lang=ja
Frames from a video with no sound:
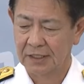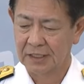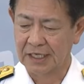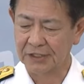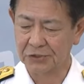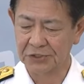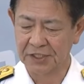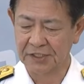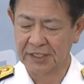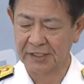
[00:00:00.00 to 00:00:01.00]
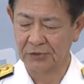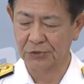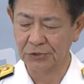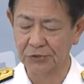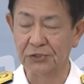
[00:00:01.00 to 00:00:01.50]
海上自衛隊
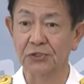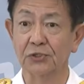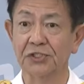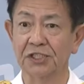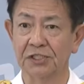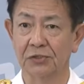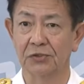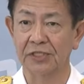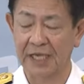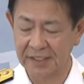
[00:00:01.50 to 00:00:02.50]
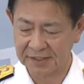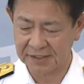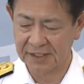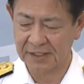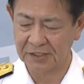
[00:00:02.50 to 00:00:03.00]
という組織の体
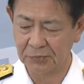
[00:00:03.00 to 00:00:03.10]
制に